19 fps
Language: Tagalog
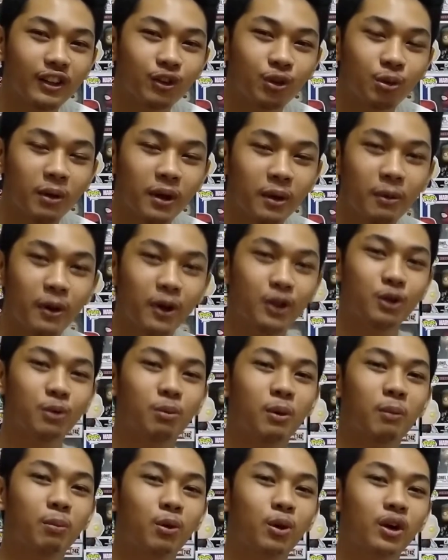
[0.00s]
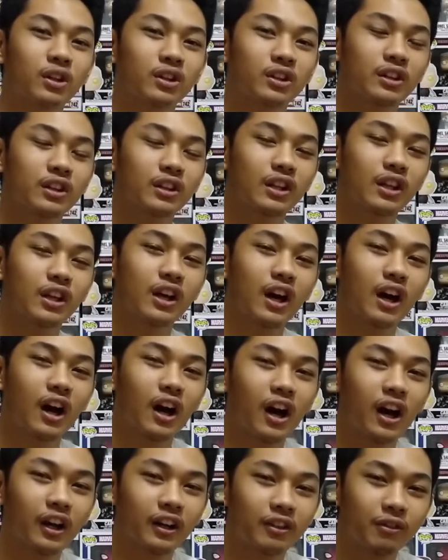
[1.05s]
subaybayan nyo po po
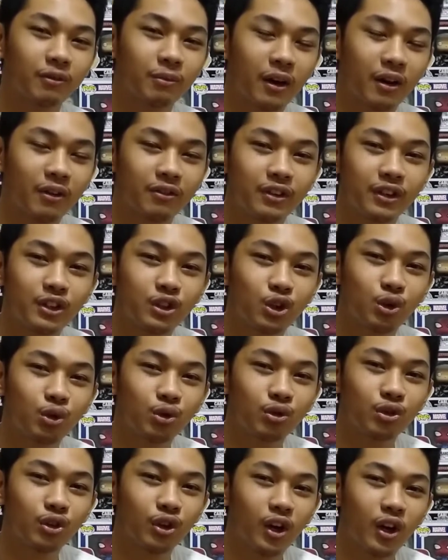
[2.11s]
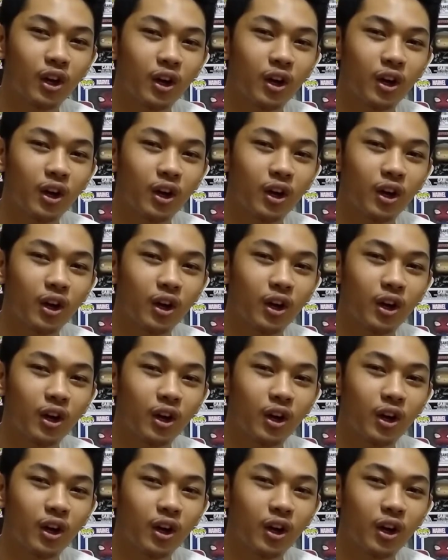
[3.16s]
ang aking mga videos.